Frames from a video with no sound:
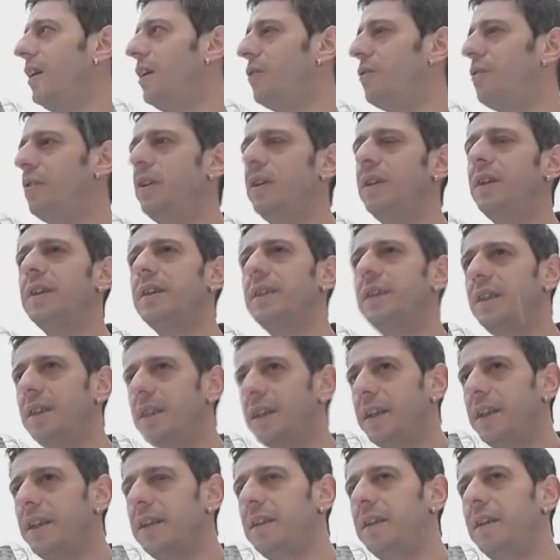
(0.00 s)
Ich finde es nicht
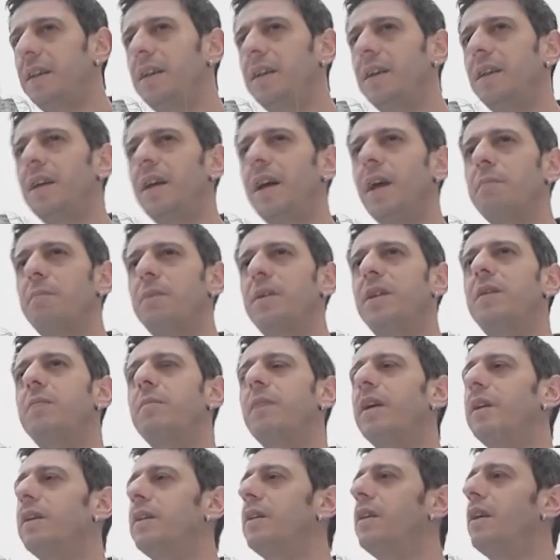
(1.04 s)
richtig. Ich habe
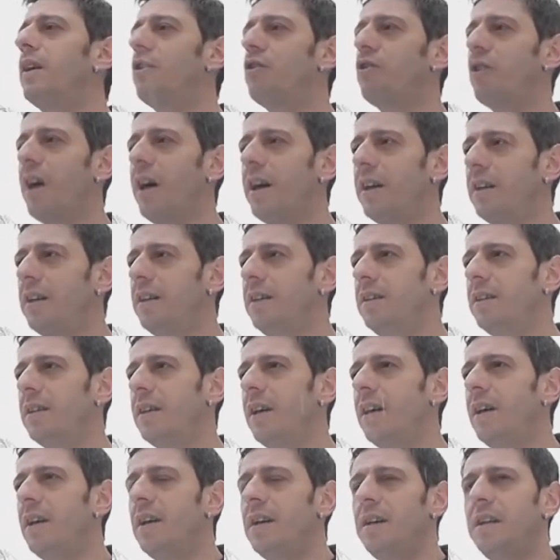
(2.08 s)
niemanden geschadet,
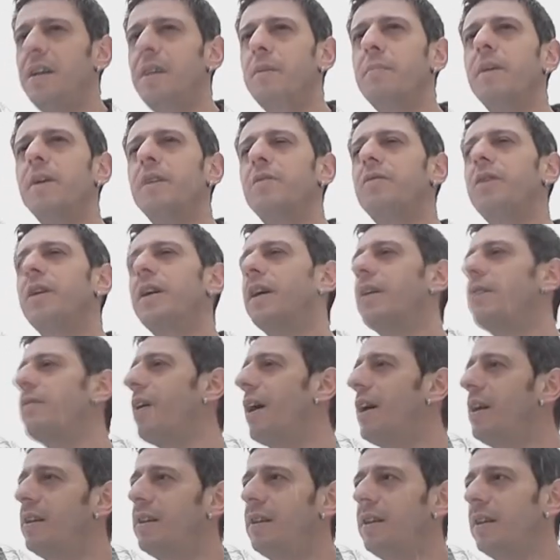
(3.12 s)
niemand
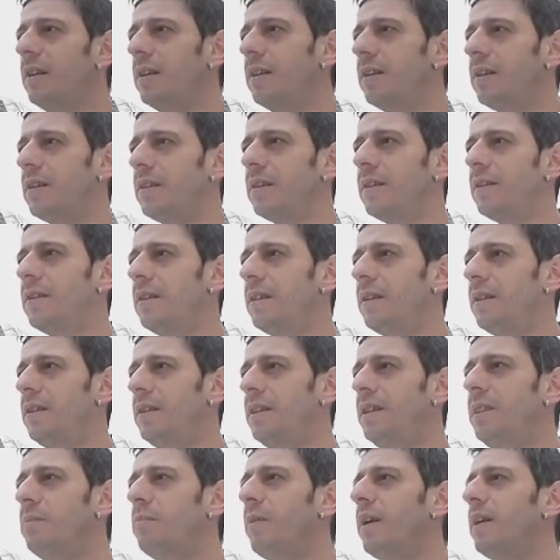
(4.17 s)
vergewaltigt,
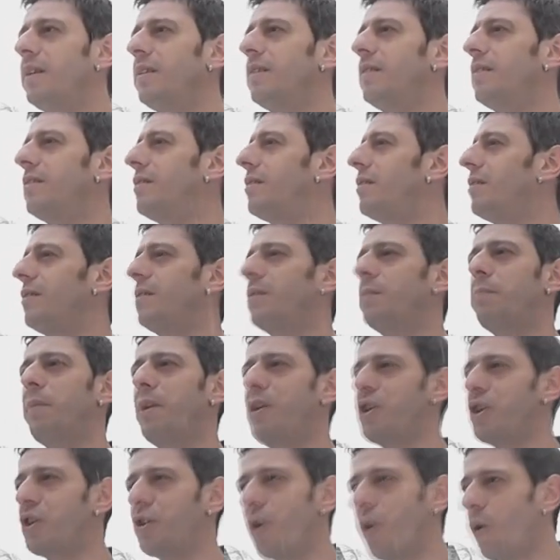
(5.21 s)
niemand
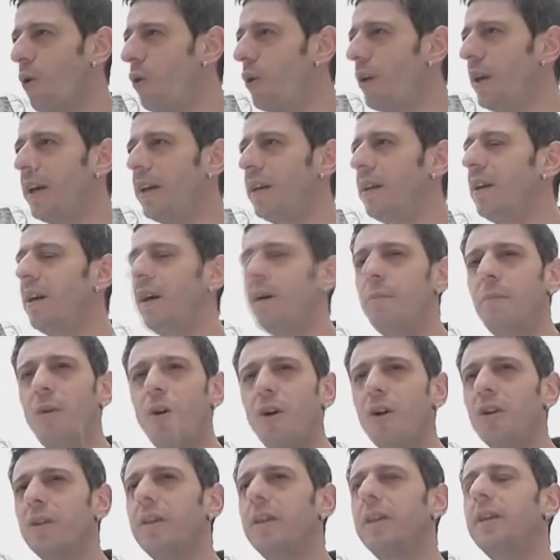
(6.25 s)
bestohlen,
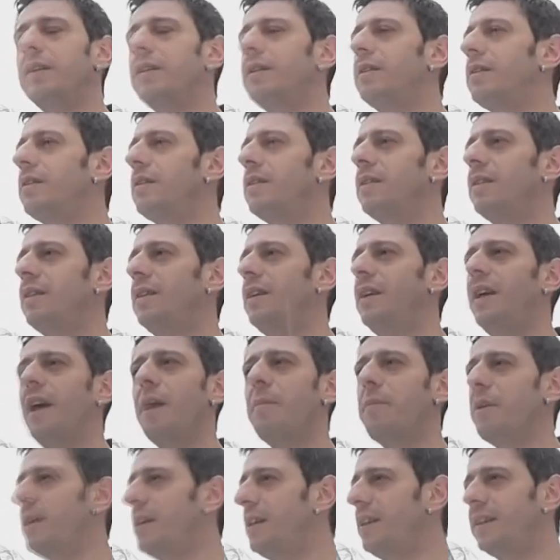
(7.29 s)
ermordet. Ich
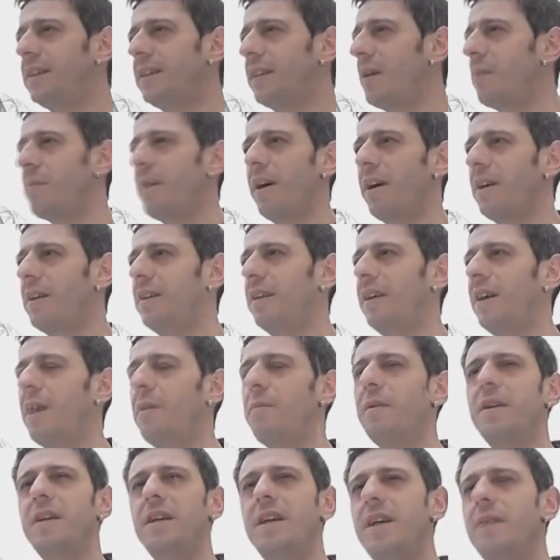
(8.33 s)
habe nichts gemacht. Ich
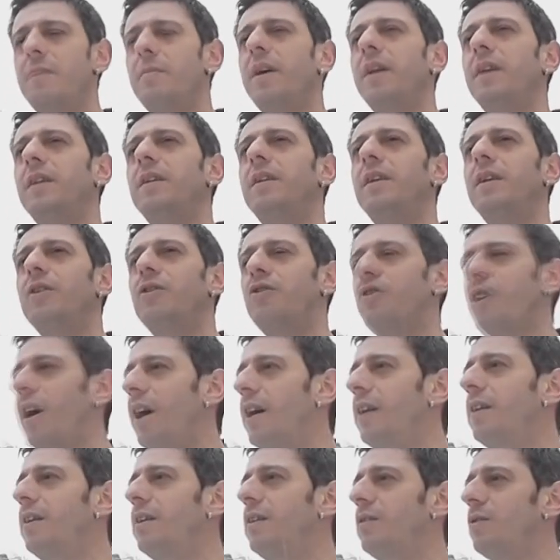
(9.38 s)
habe niemanden
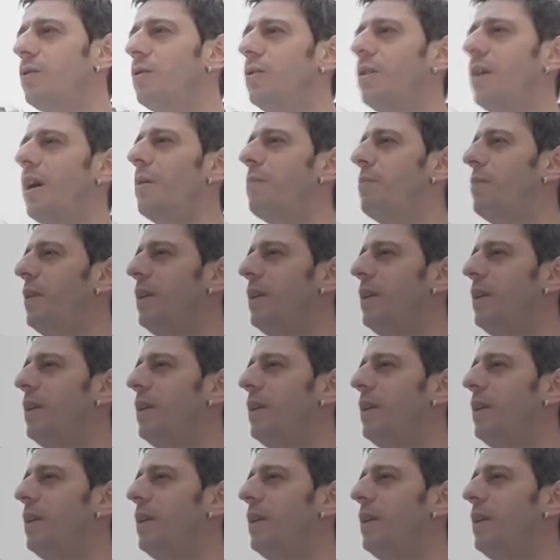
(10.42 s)
geschadet und habe